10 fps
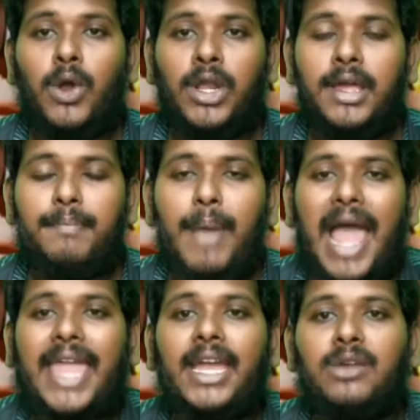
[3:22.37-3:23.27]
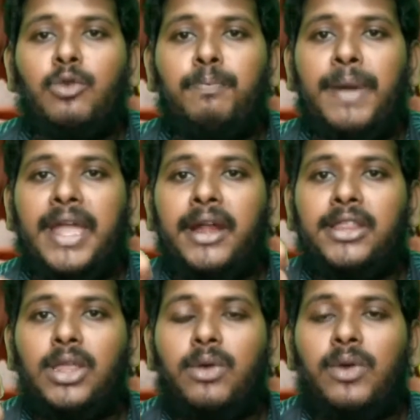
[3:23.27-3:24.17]
ஒரு பாக்கெட் உப்பை
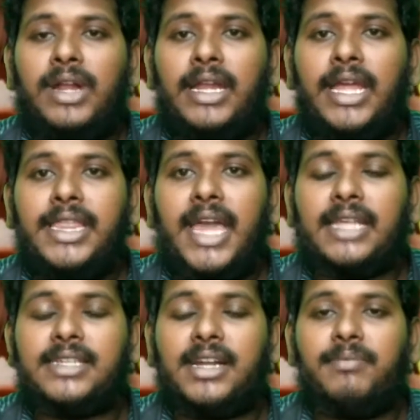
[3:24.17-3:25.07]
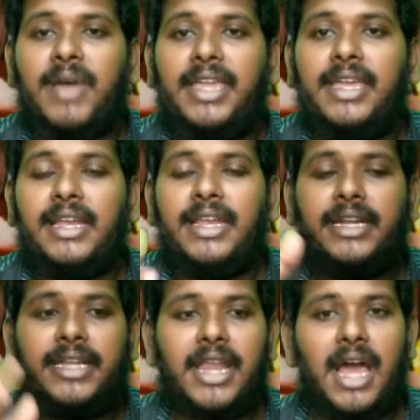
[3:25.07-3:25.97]
எடுத்துக்கொண்டு நீதியரசரிடம் கையில்
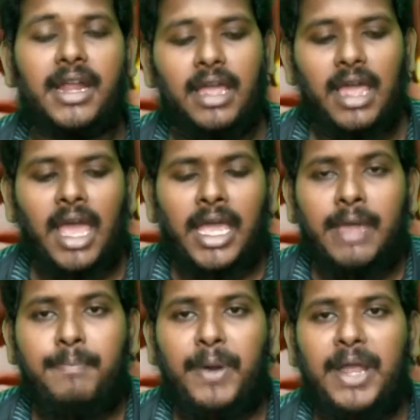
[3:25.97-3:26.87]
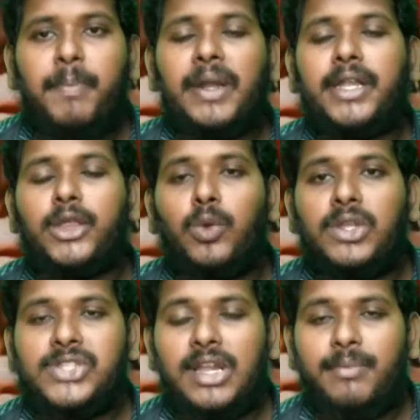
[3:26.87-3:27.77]
நீட்டினார் இப்படிப்பட்ட
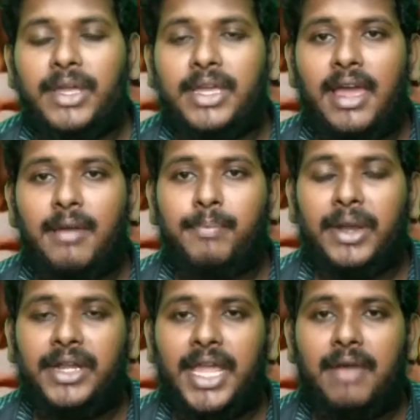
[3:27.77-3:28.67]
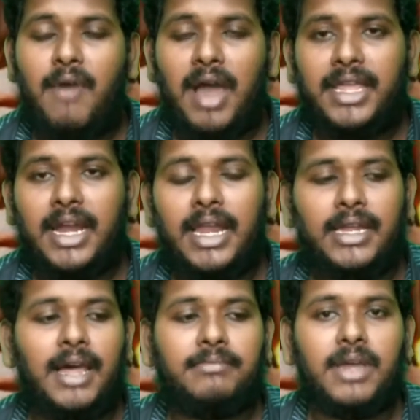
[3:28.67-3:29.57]
துணிச்சல் மிக்க பெண்ணியவாதிகள்
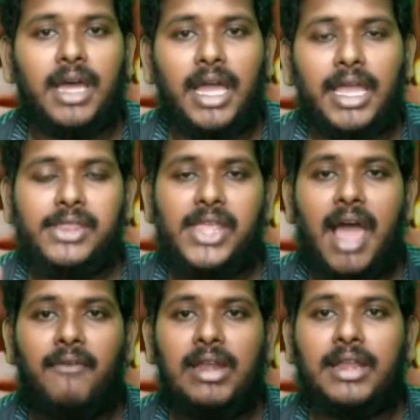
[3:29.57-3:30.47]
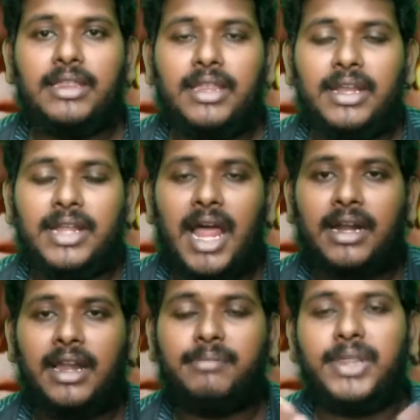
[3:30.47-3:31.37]
எல்லாம் இந்தியாவில்
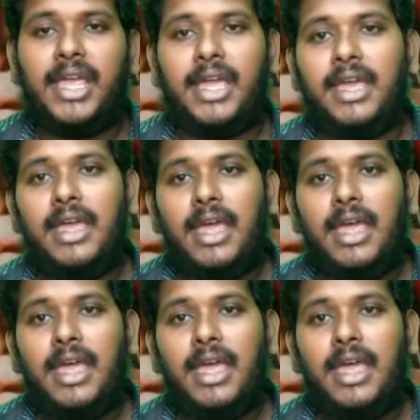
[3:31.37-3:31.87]
இருந்திருக்கிறார்கள் என்பதே